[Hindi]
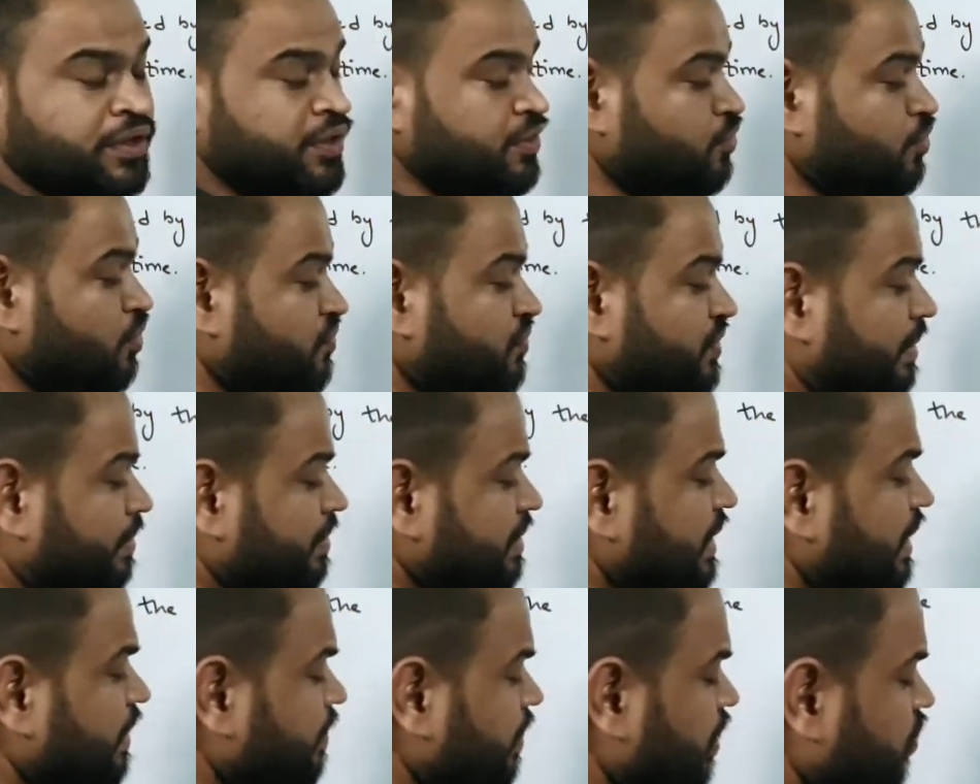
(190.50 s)
तो इसका
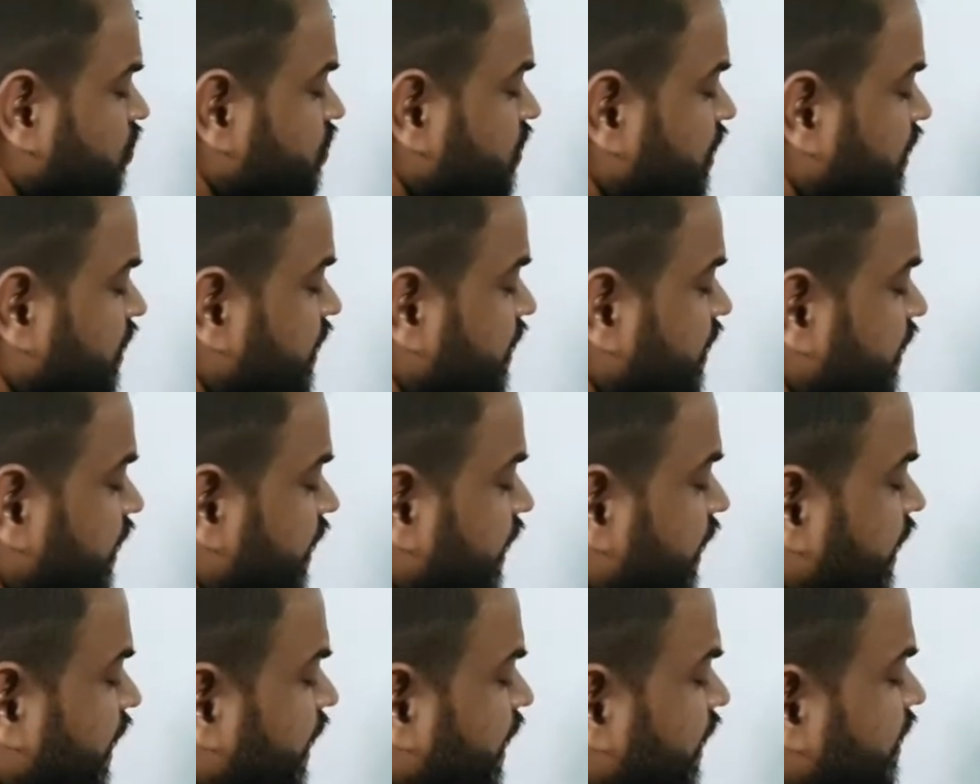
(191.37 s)
मतलब क्या होता है कि
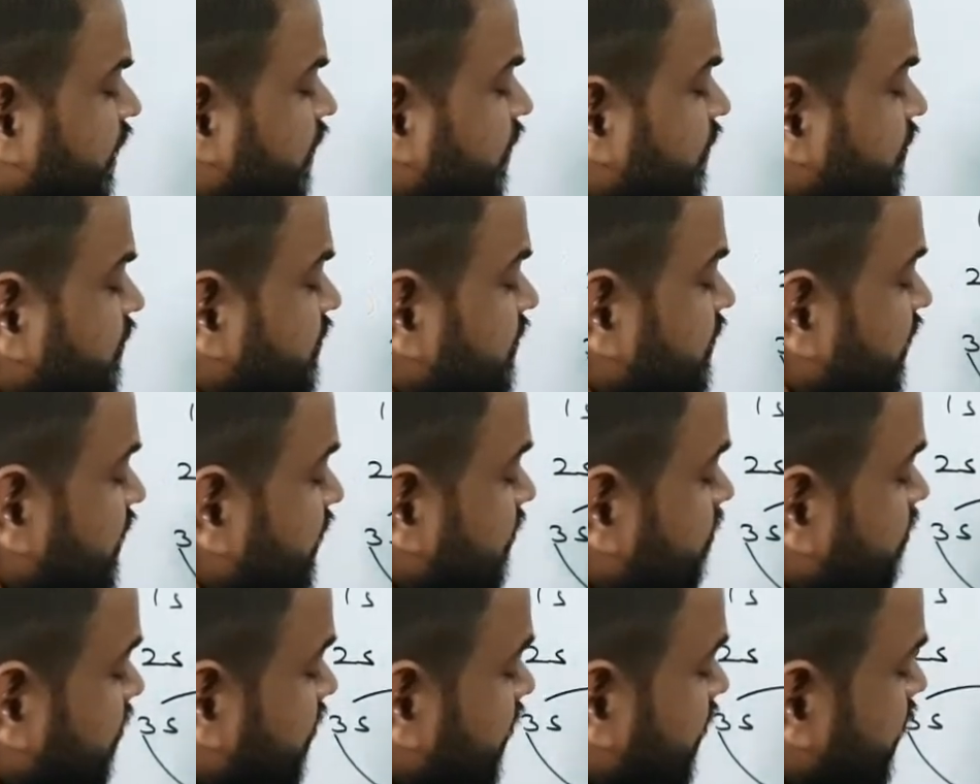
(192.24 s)
एक घंटे
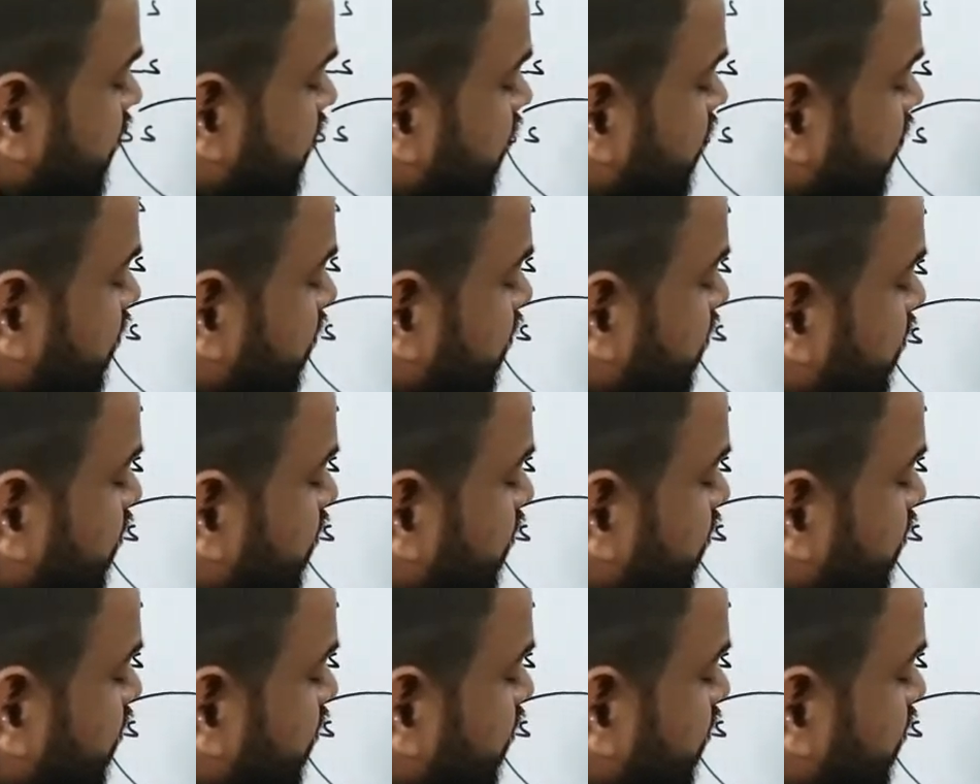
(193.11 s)
में